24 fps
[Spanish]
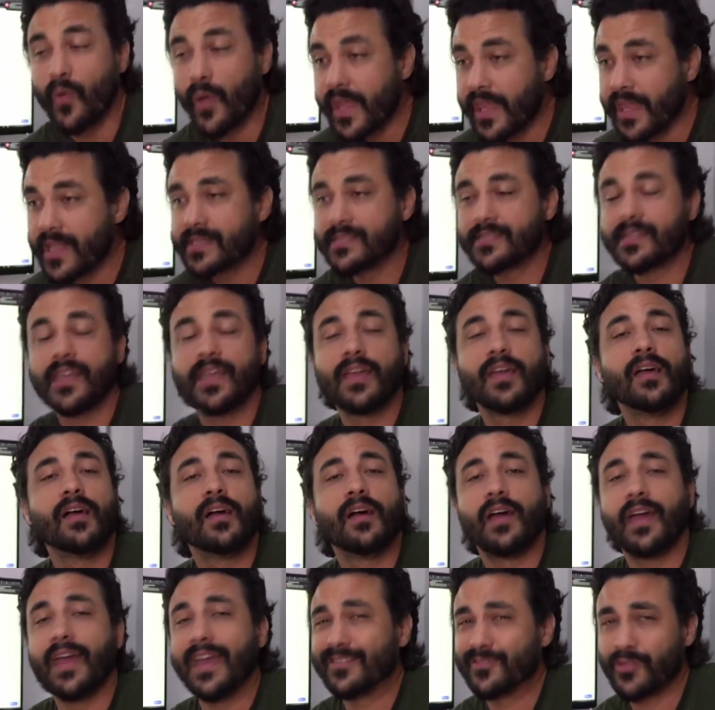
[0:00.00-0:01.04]
cuídense.
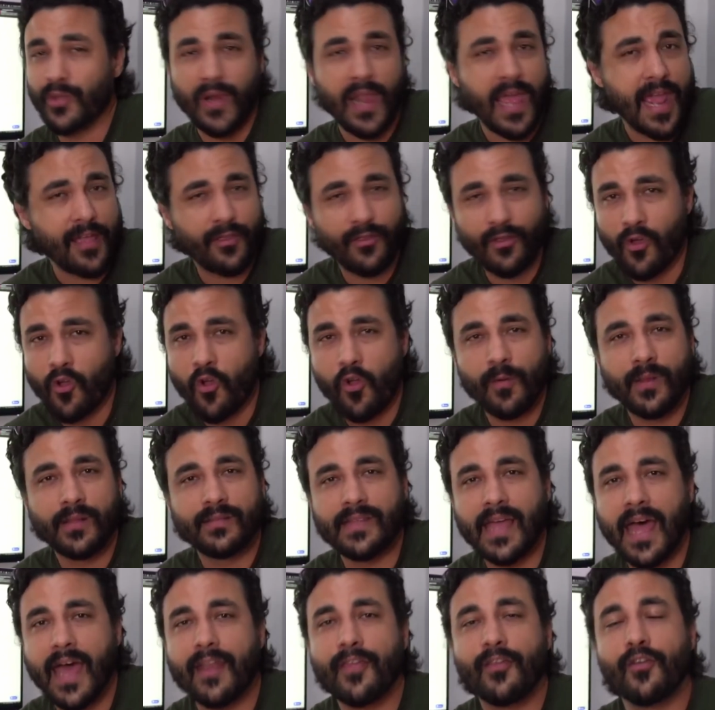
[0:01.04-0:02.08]
Estoy leyendo los
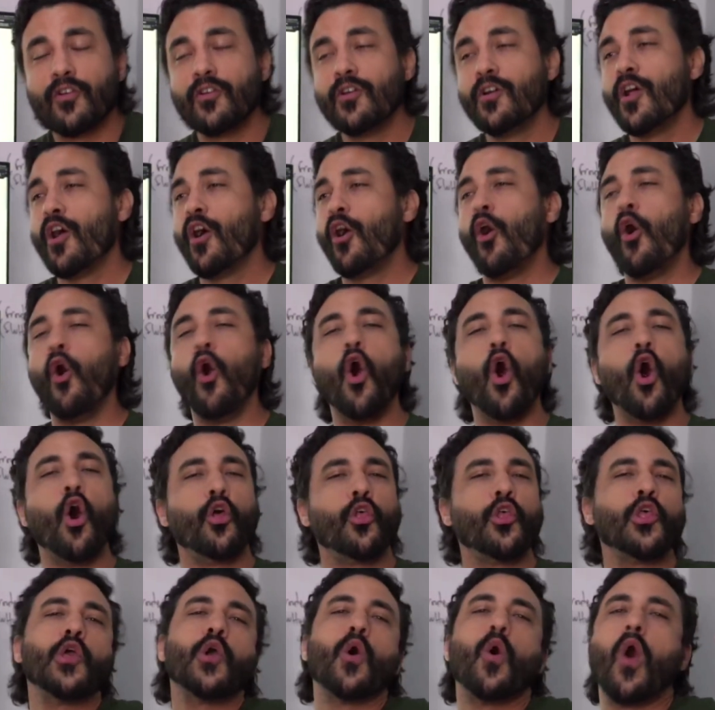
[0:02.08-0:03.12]
comentarios.
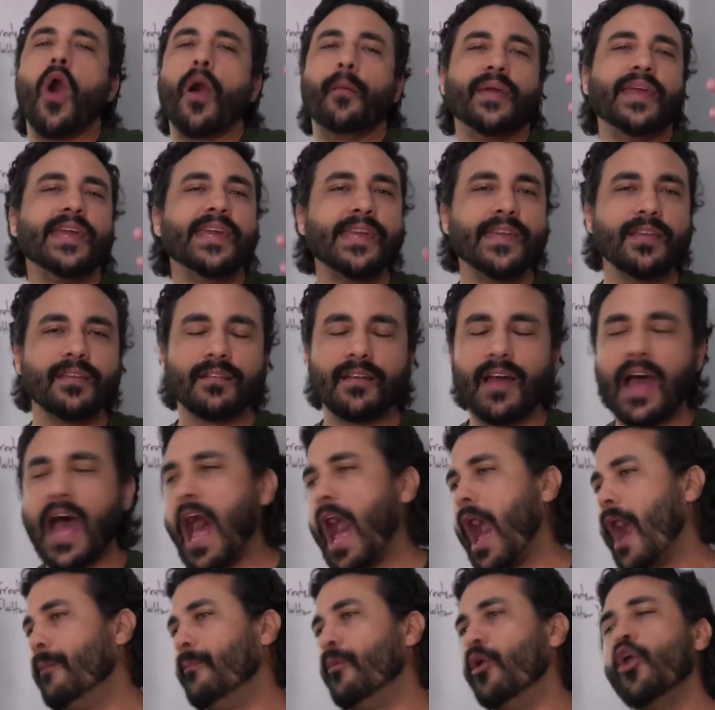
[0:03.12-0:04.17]
Odio a mí,
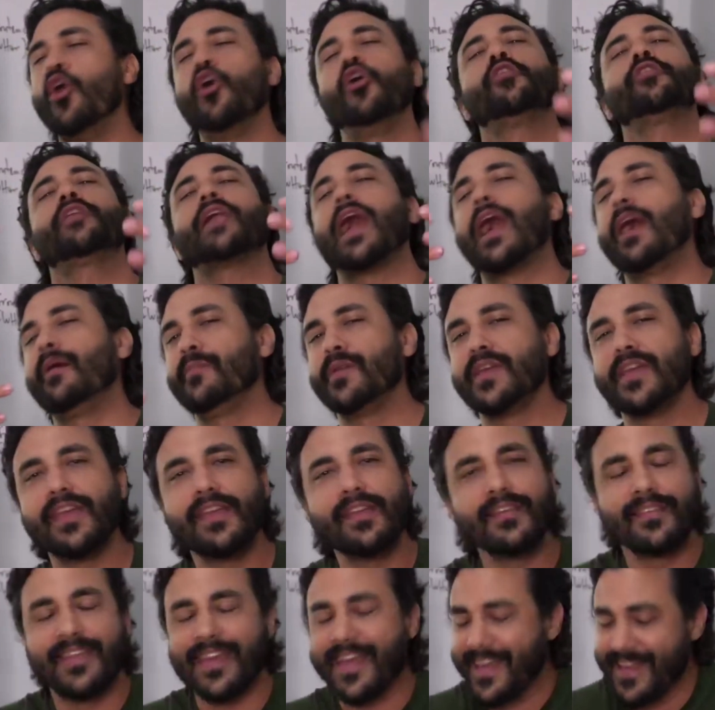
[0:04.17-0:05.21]
amor a
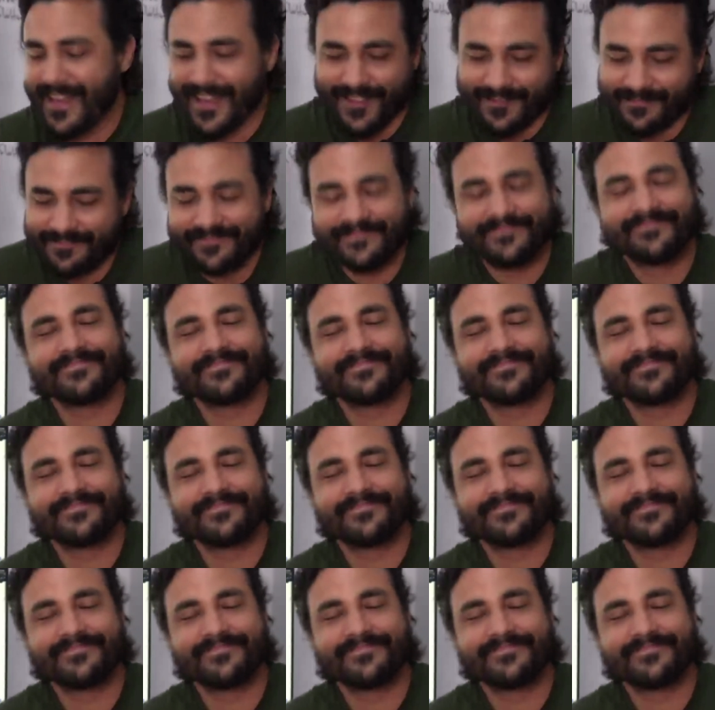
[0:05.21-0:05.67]
mí, que